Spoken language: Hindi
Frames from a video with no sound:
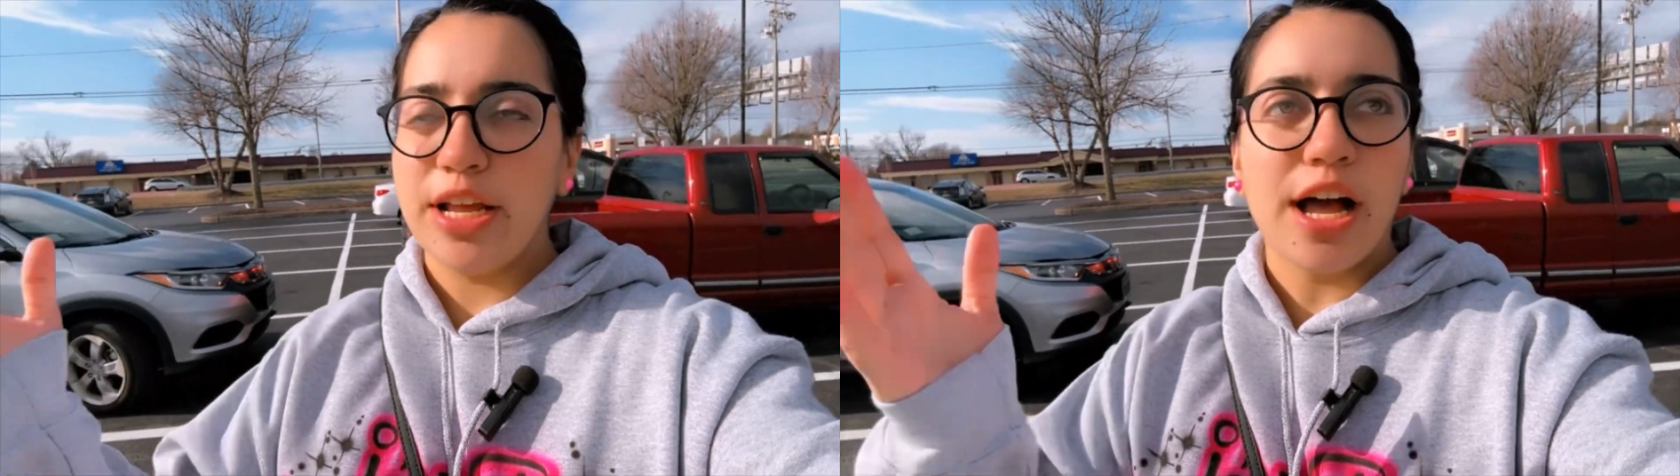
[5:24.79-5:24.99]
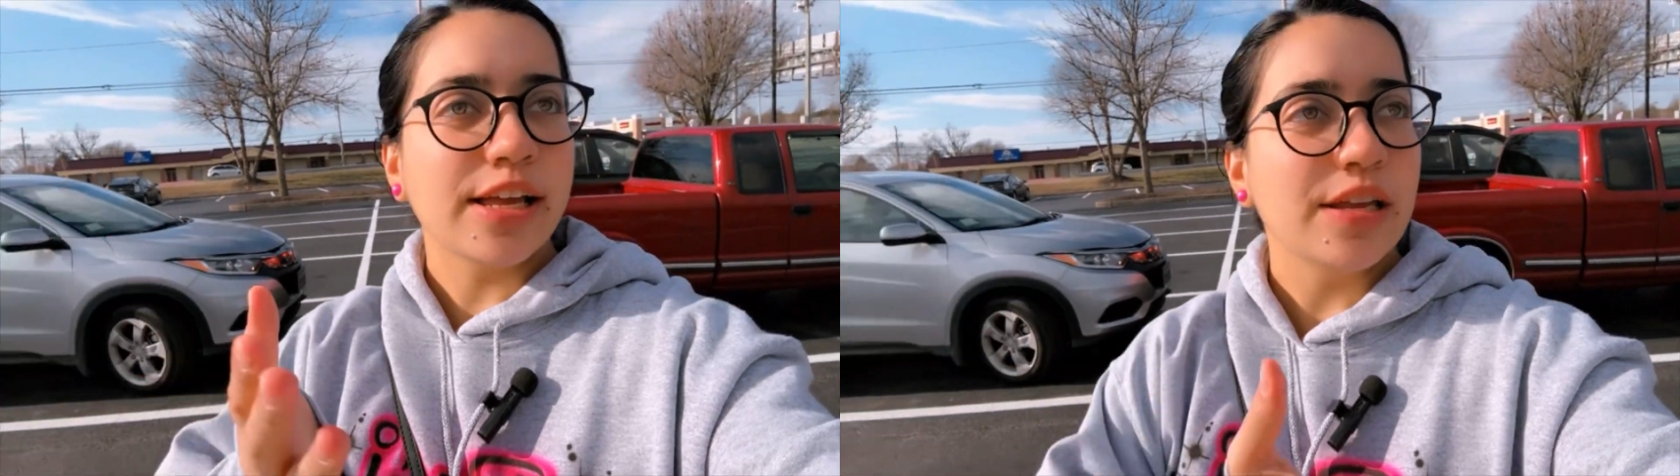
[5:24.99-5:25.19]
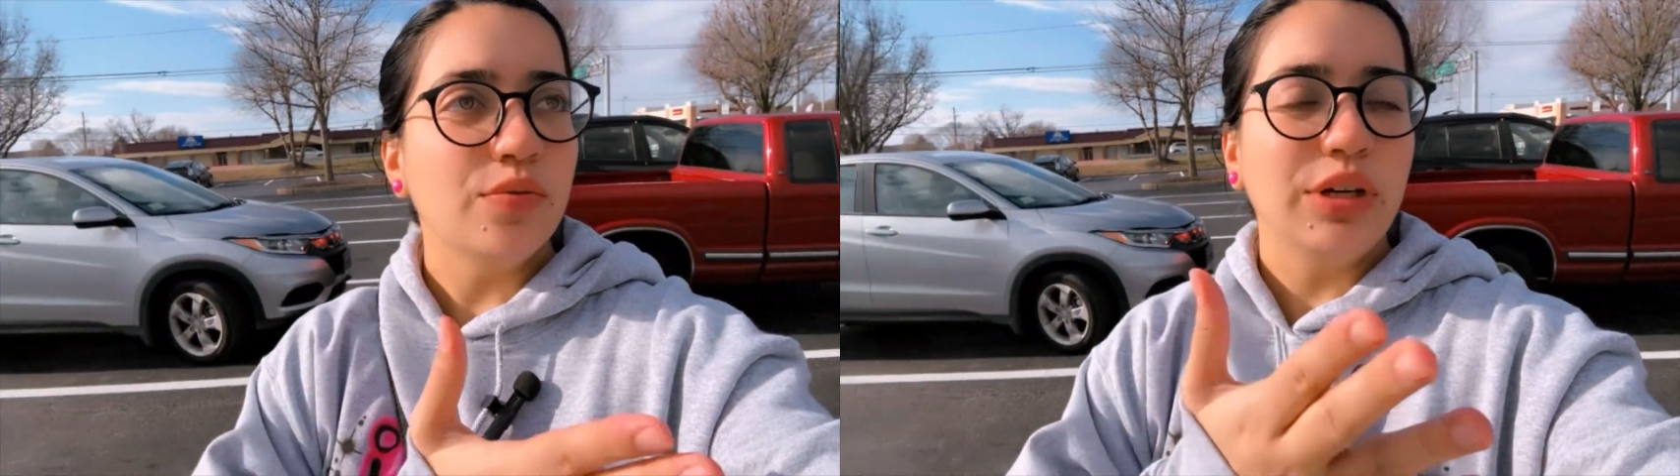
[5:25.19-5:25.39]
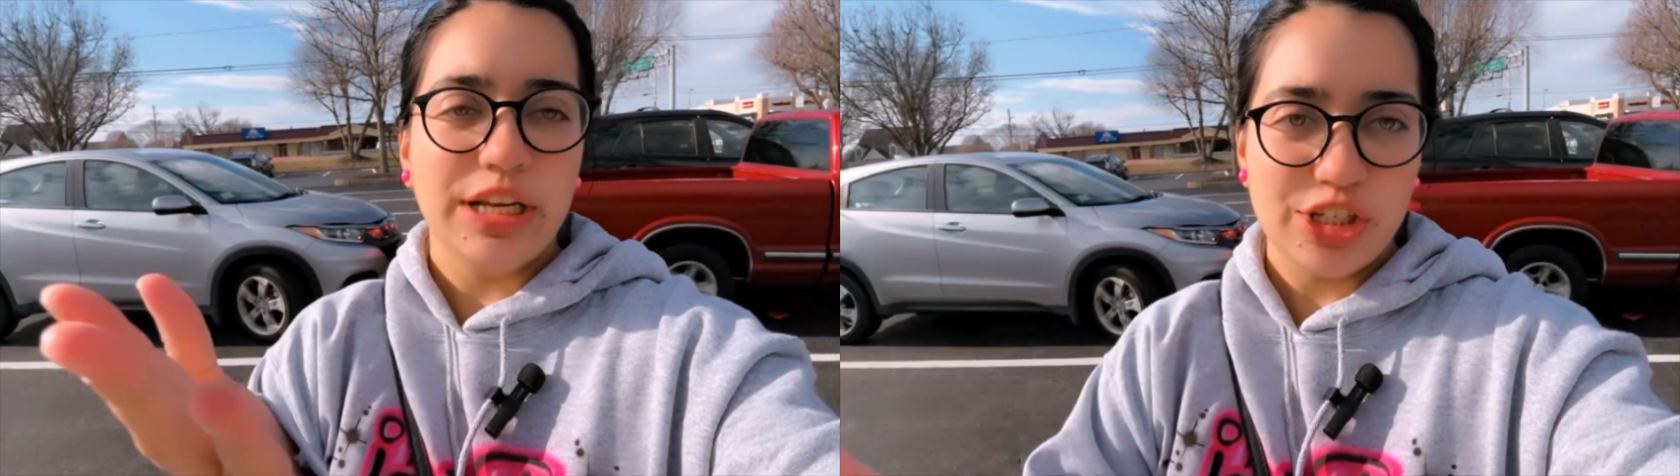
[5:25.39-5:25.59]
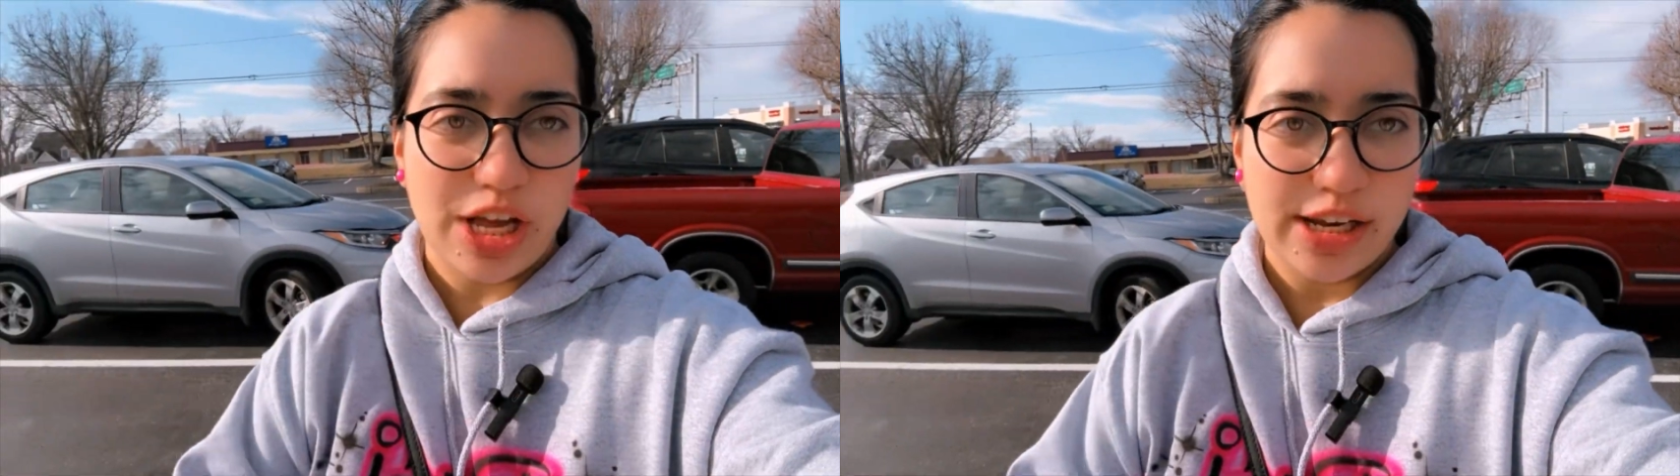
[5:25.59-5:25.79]
ने कहा कि
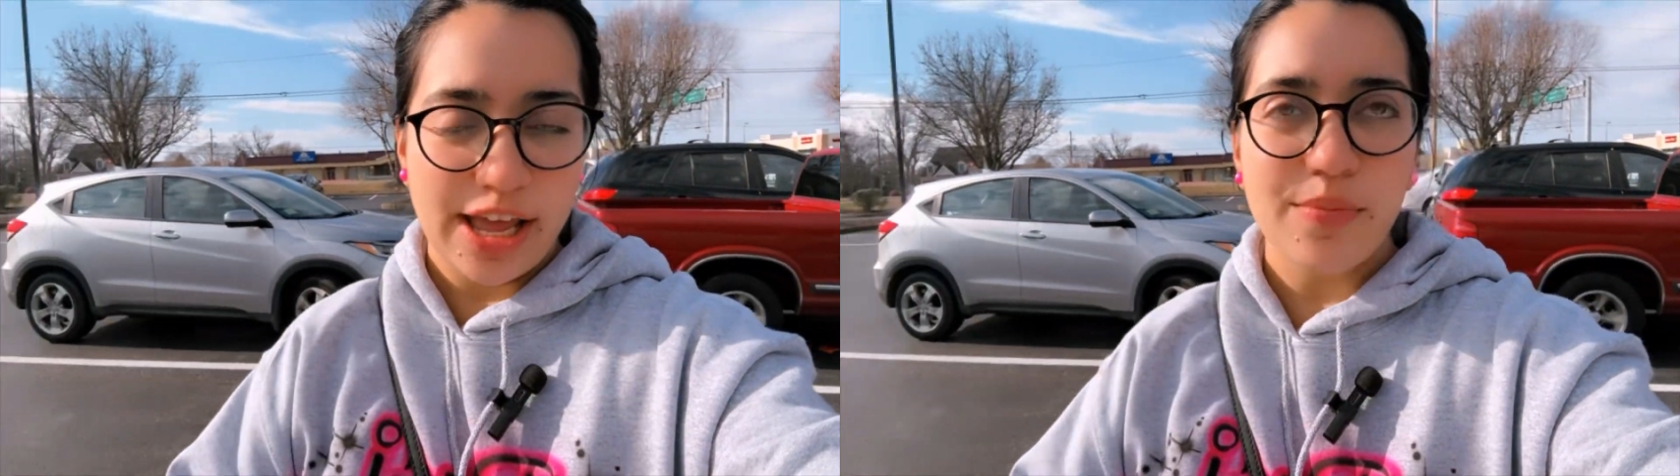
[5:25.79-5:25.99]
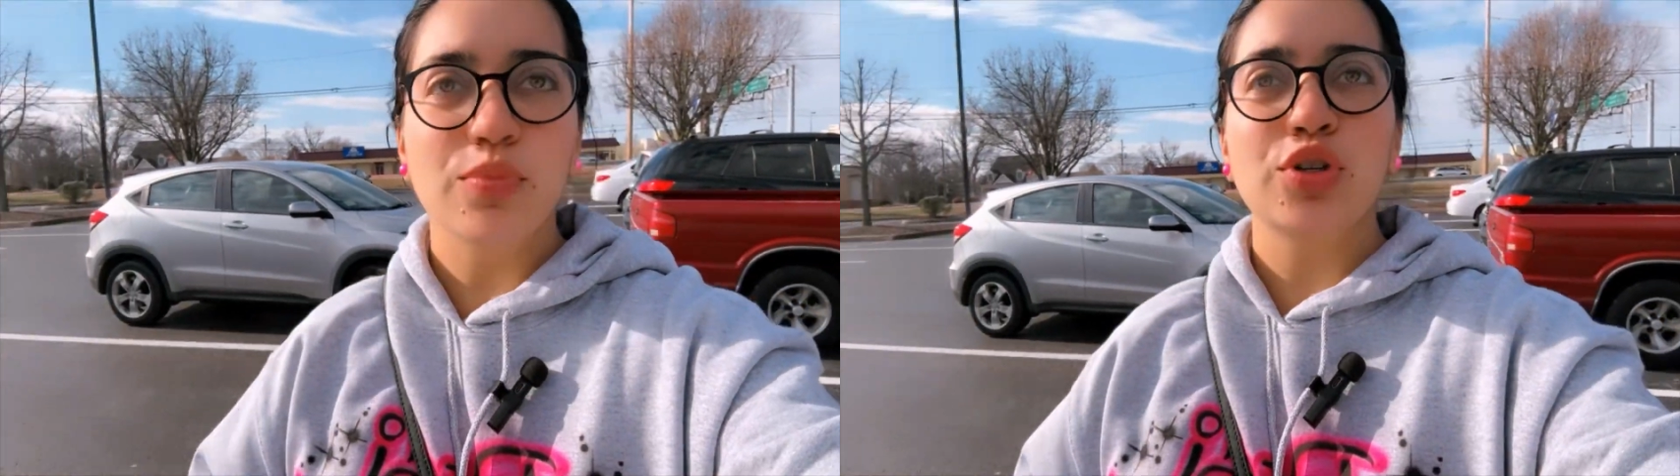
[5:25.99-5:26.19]
उन्होंने जाना है